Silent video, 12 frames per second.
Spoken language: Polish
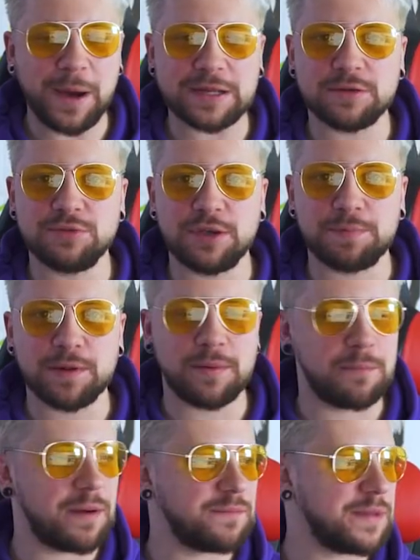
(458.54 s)
Bardzo mi się
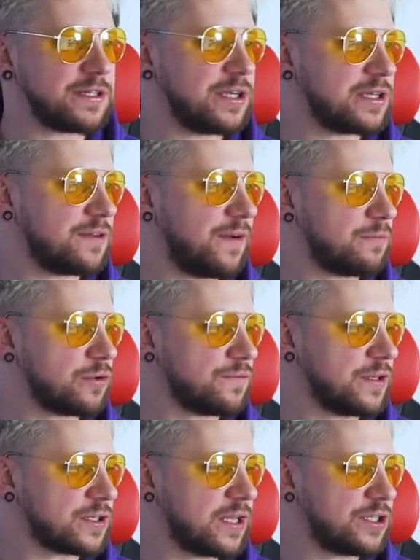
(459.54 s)
podoba, mam nadzieję, że wam również.